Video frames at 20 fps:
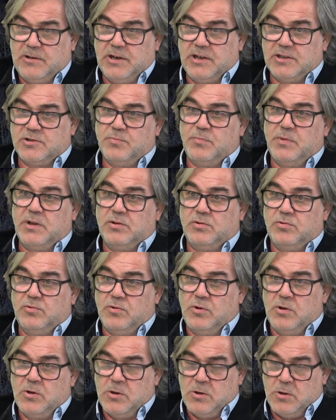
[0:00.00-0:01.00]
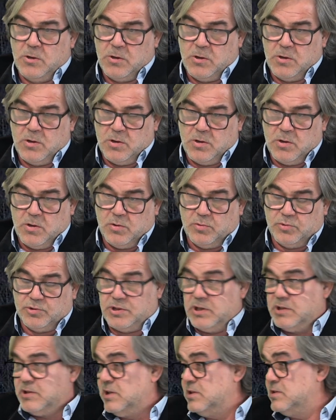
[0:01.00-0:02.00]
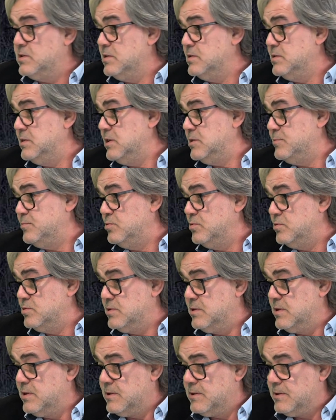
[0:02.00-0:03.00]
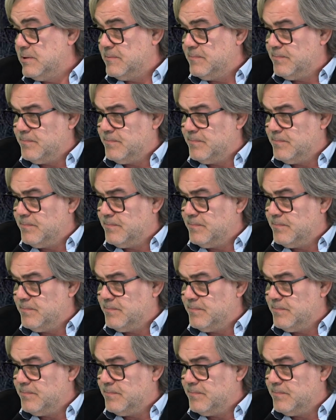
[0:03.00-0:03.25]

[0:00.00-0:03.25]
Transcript: neste momento os cientistas e as pessoas da,